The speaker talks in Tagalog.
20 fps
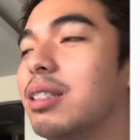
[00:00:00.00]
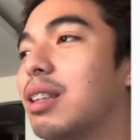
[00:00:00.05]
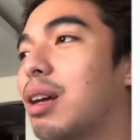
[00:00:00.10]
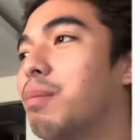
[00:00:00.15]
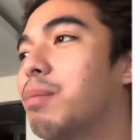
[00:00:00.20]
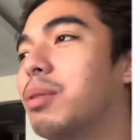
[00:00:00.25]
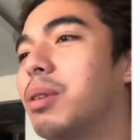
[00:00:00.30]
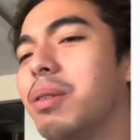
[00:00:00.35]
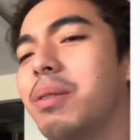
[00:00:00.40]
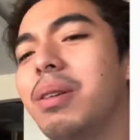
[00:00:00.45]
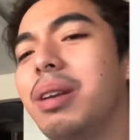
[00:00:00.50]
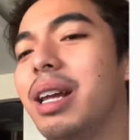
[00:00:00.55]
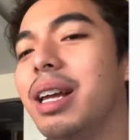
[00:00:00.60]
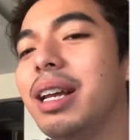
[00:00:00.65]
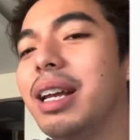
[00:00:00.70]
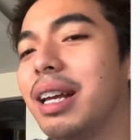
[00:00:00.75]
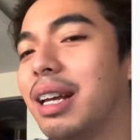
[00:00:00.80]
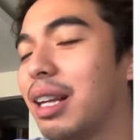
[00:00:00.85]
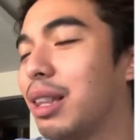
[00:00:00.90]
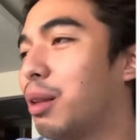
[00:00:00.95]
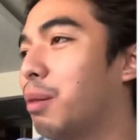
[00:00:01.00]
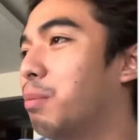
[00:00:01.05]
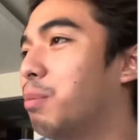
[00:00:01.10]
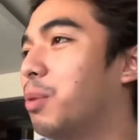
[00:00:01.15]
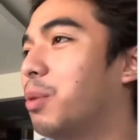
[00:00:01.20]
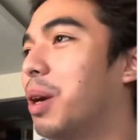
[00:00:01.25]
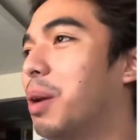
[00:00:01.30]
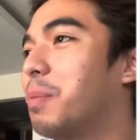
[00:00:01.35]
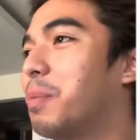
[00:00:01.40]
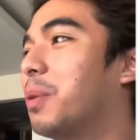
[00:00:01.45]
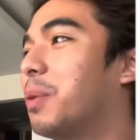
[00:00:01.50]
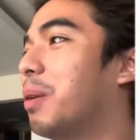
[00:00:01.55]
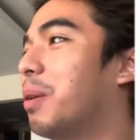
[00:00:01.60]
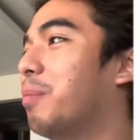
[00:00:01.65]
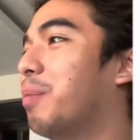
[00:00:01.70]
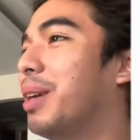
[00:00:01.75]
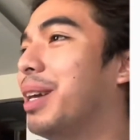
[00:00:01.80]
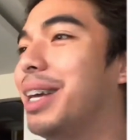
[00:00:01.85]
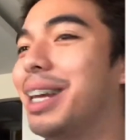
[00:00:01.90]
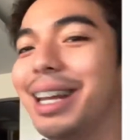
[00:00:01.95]
Sabi ko, wala, eh, nagkatampuhan po
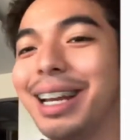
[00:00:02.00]
kami.